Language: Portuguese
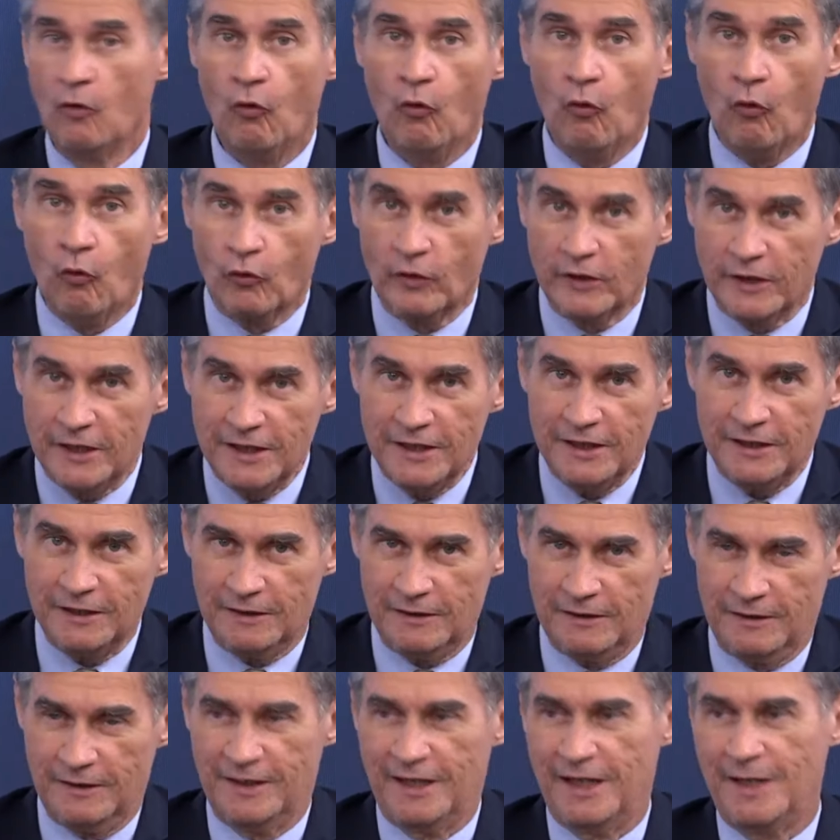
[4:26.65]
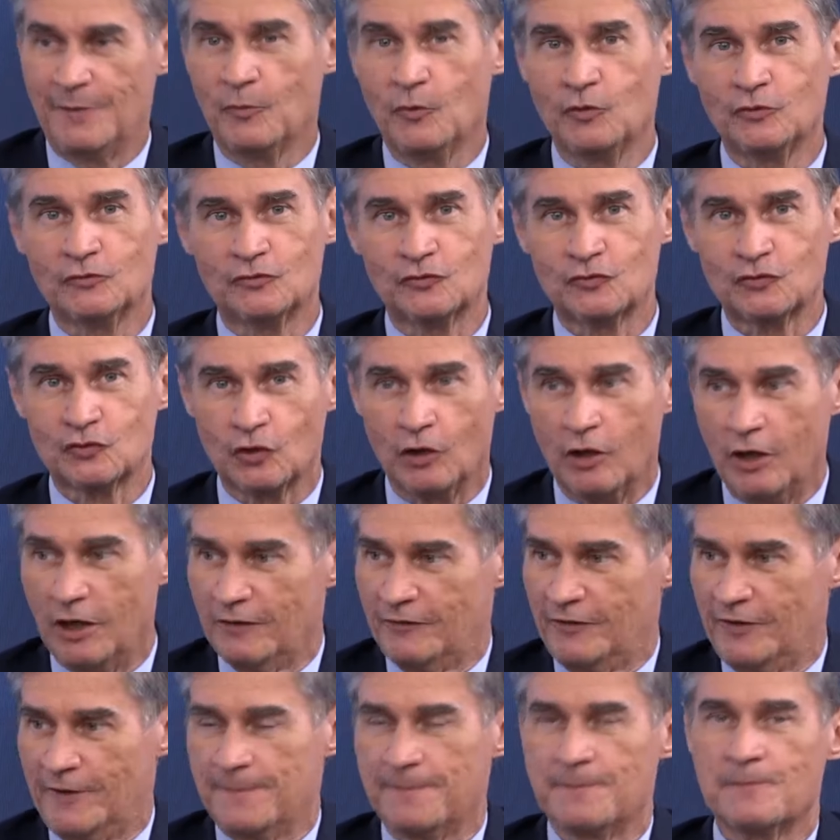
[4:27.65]
O Kim é muito
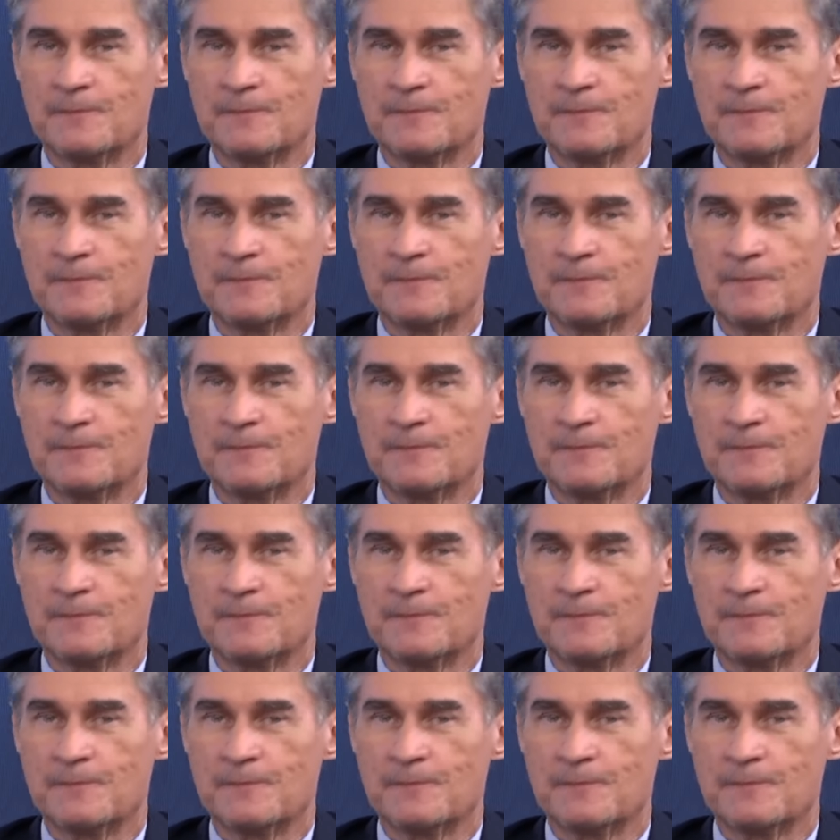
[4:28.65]
jovem.